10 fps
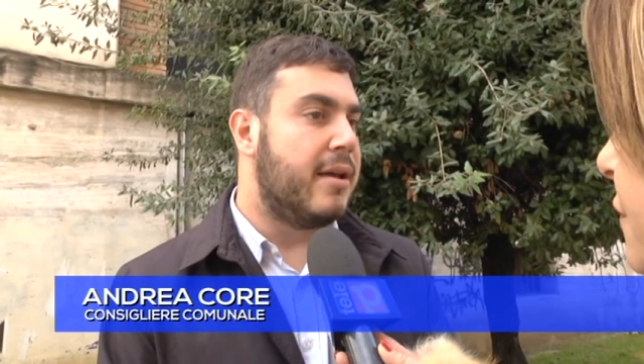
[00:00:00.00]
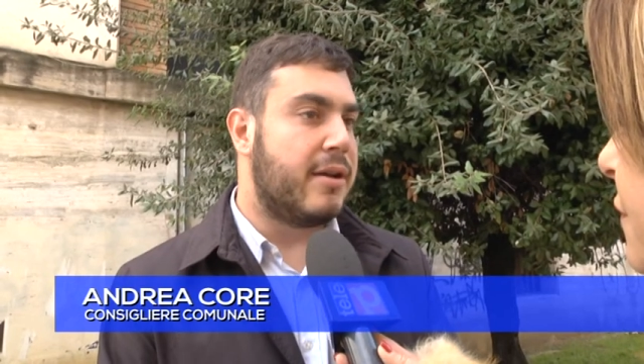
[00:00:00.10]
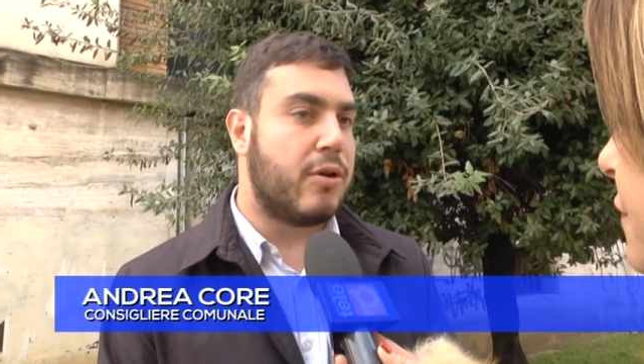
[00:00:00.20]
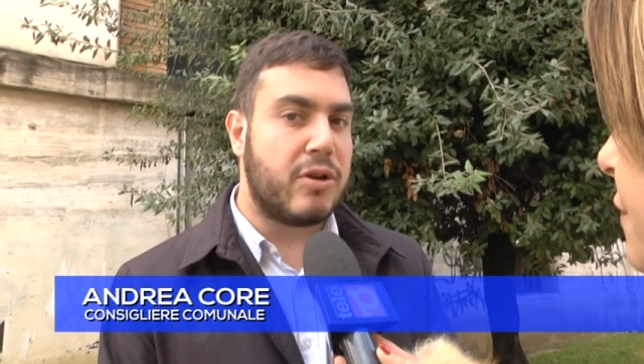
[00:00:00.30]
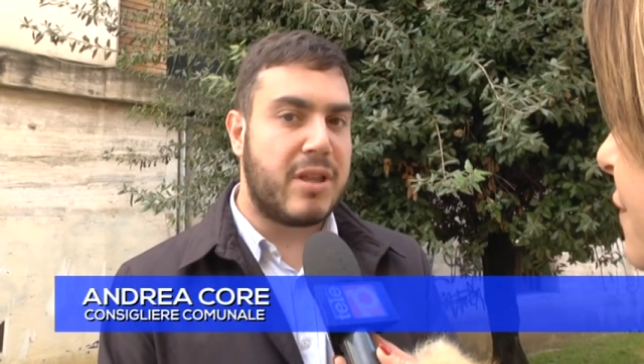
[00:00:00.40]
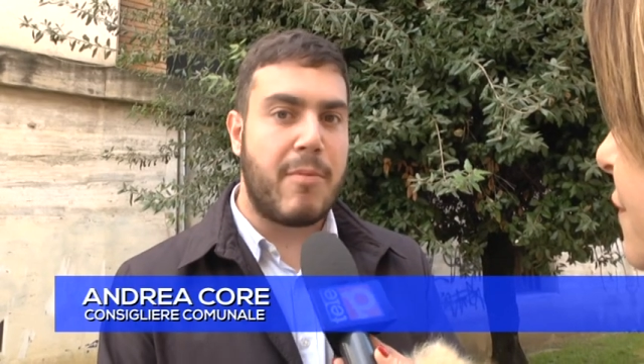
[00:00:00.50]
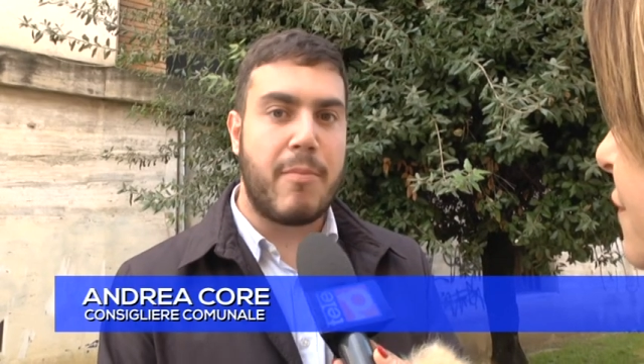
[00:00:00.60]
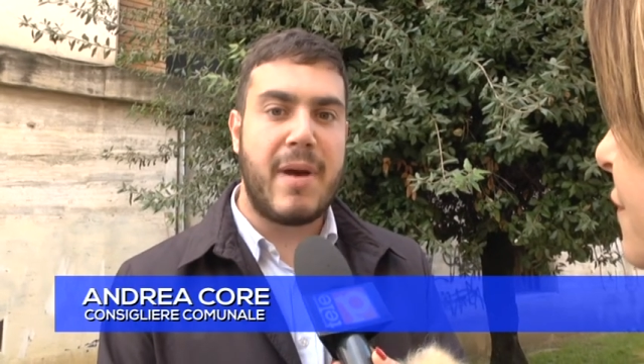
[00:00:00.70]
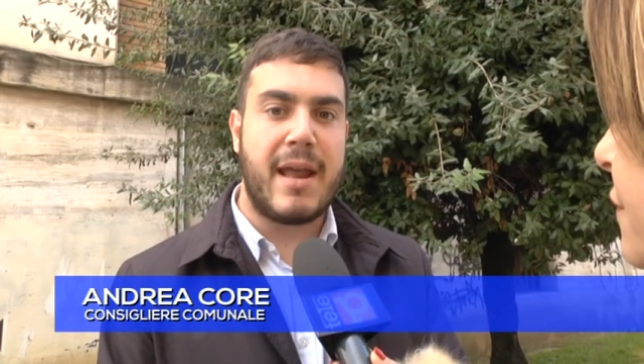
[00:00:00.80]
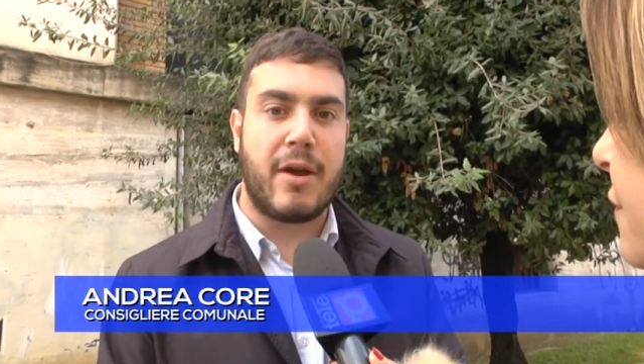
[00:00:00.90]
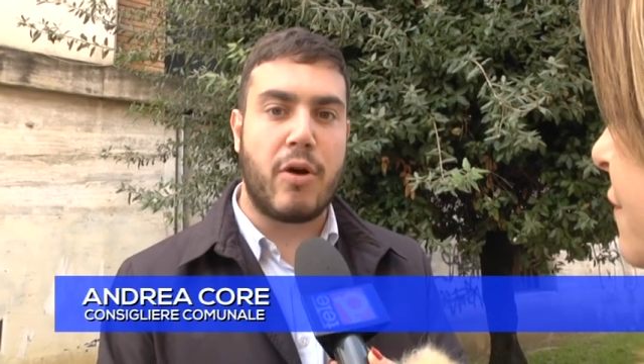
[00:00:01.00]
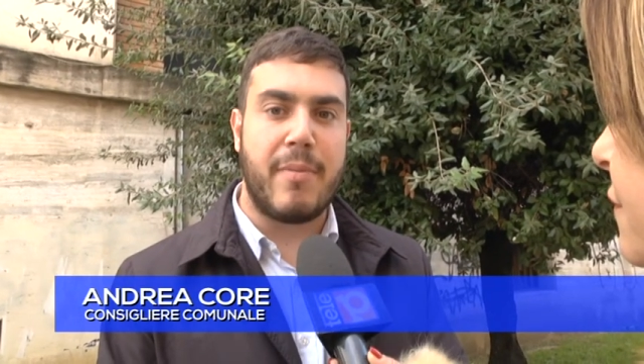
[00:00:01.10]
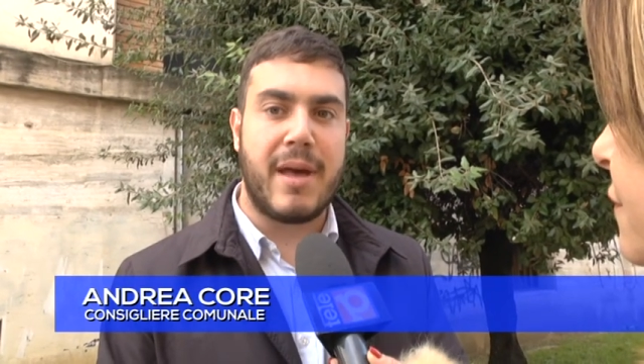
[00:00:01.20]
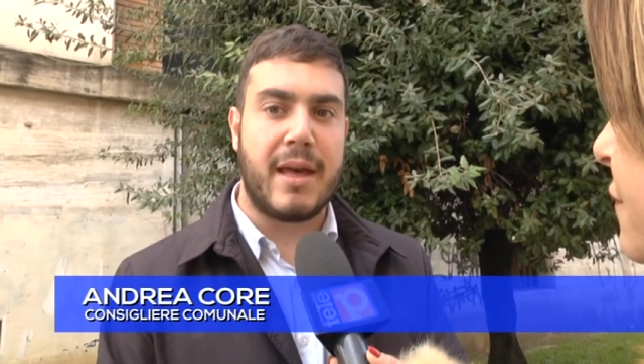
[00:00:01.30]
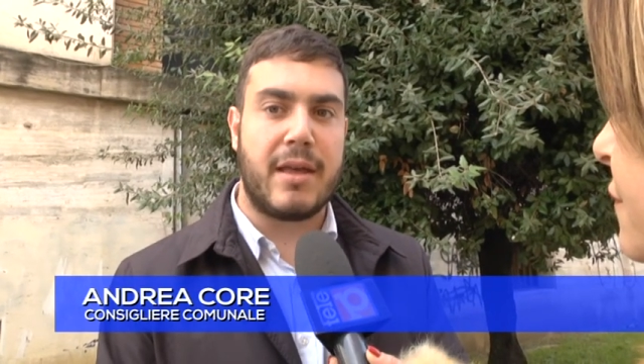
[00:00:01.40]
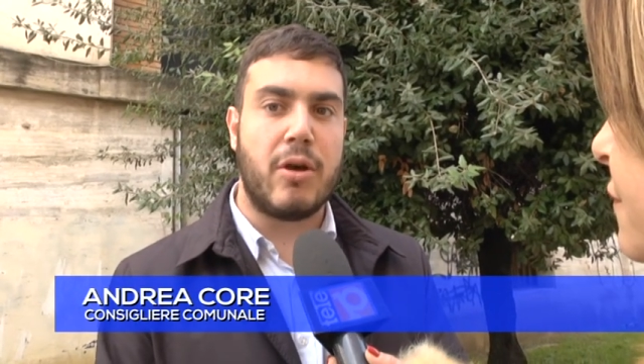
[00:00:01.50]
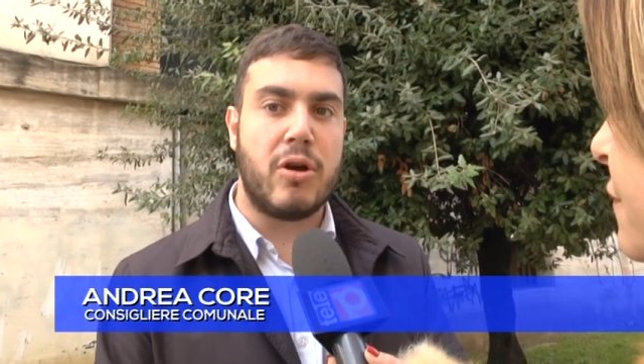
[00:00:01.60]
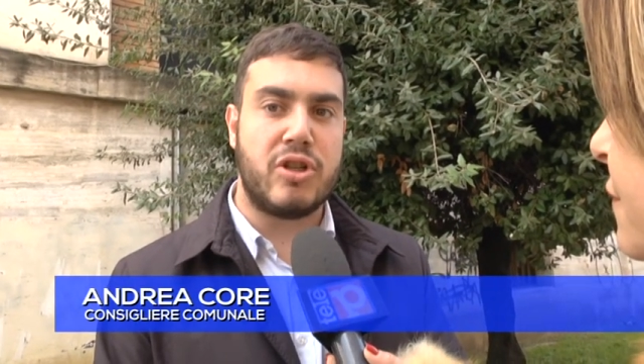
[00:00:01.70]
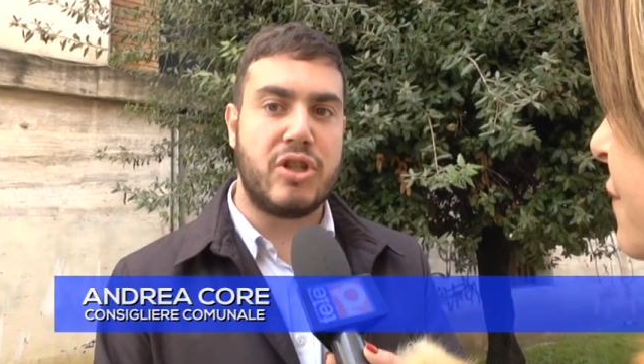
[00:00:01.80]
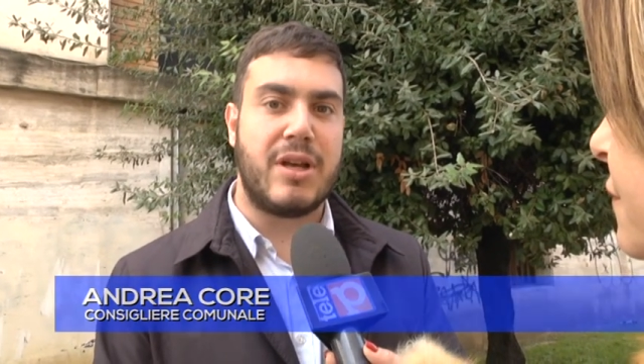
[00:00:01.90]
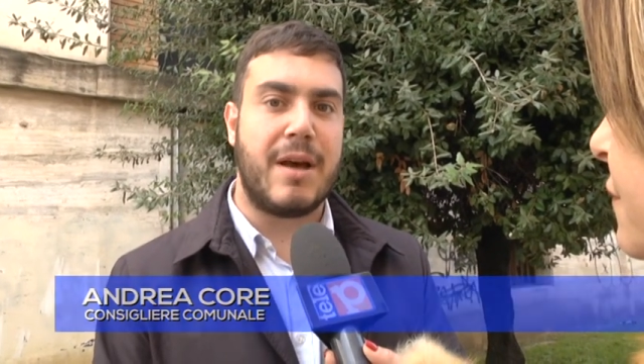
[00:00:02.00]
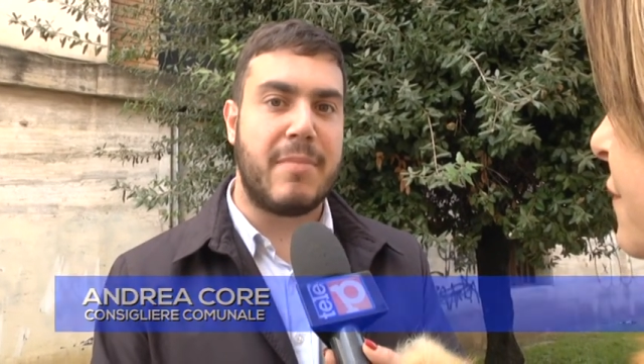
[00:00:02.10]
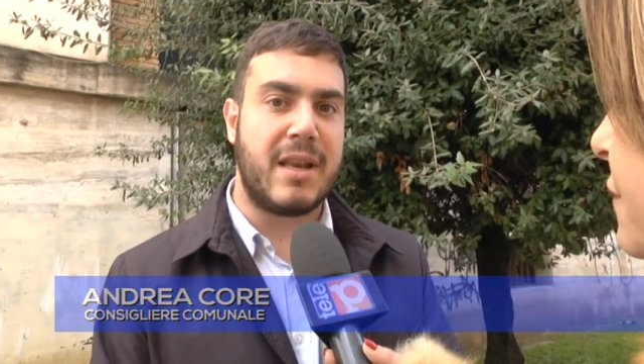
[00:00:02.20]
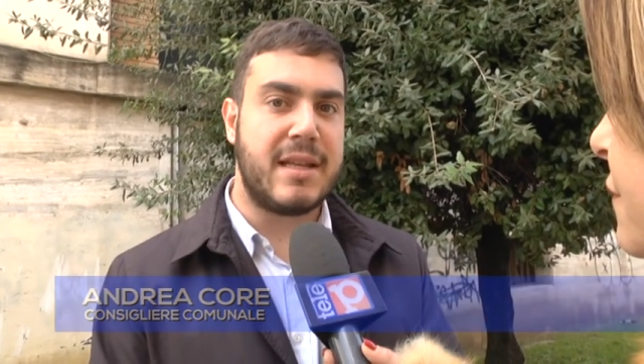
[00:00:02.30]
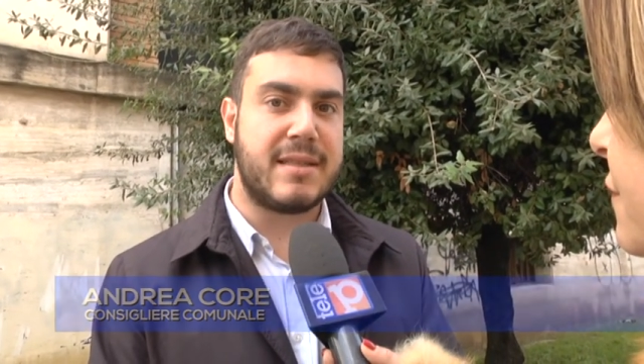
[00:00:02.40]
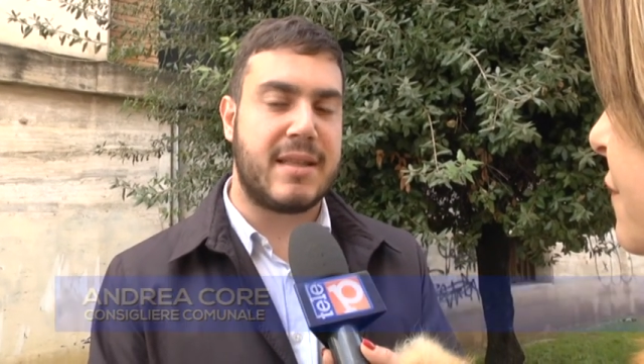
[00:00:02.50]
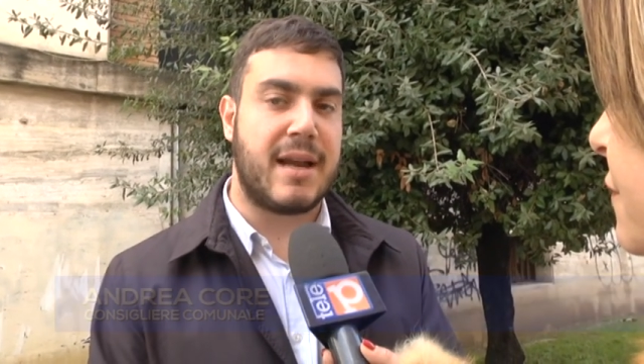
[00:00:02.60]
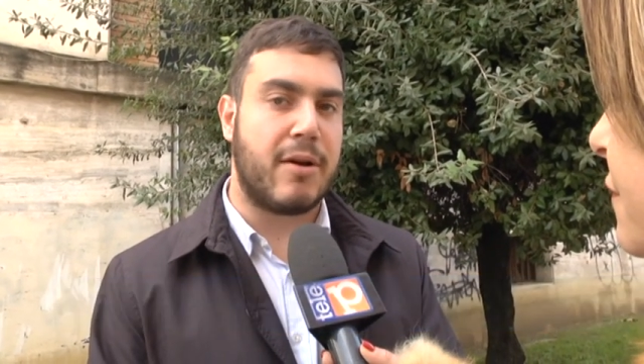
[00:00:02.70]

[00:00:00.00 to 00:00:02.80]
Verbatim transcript: Ricordiamo bene come chi oggi amministra,